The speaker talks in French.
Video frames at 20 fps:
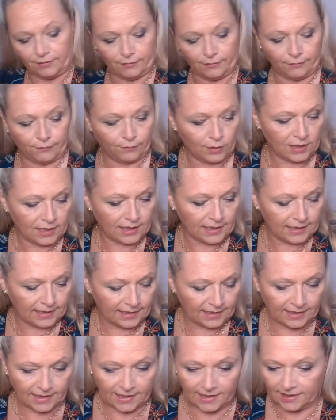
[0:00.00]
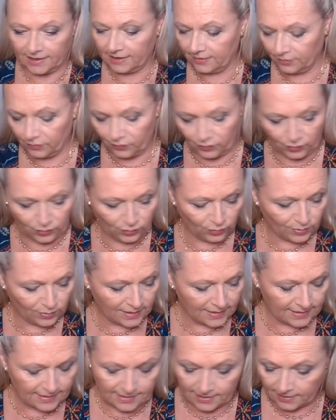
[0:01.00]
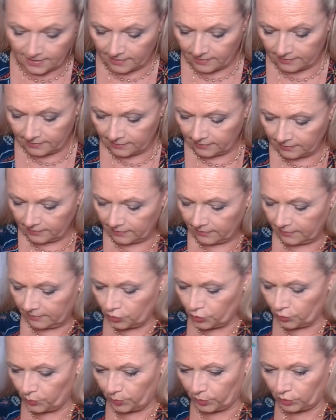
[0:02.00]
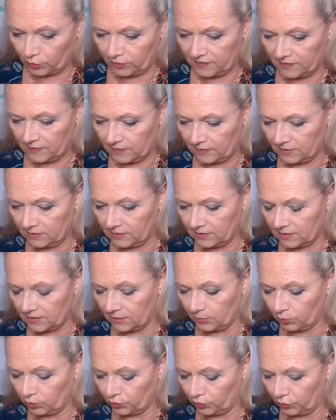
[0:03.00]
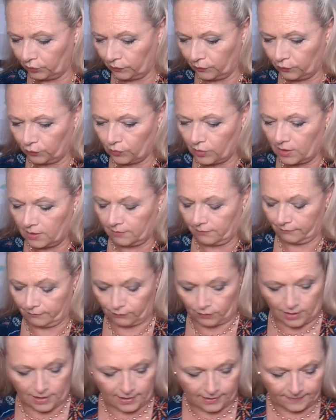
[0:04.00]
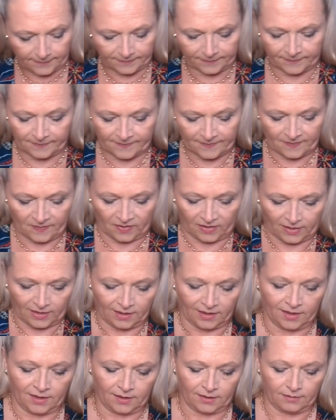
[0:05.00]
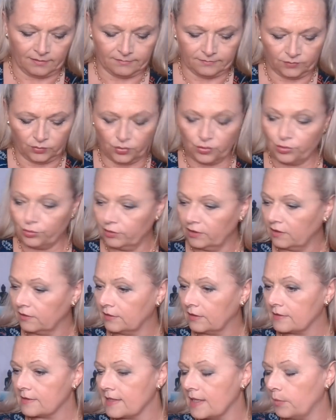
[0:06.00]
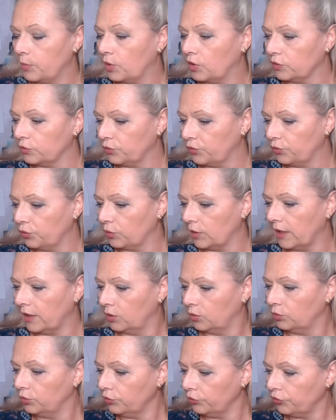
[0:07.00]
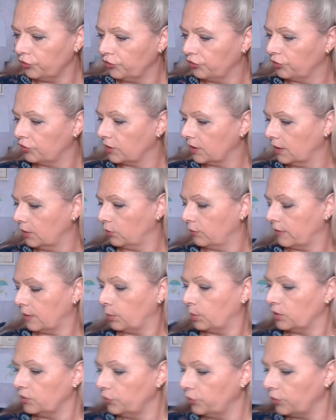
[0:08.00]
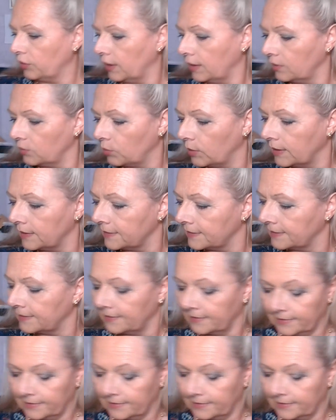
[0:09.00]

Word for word: Voilà. Allez, une au hasard. Je prends ici, tiens, pour une fois. Voilà. Toujours tendance à prendre sur la gauche. Alors, on va prendre sur la droite.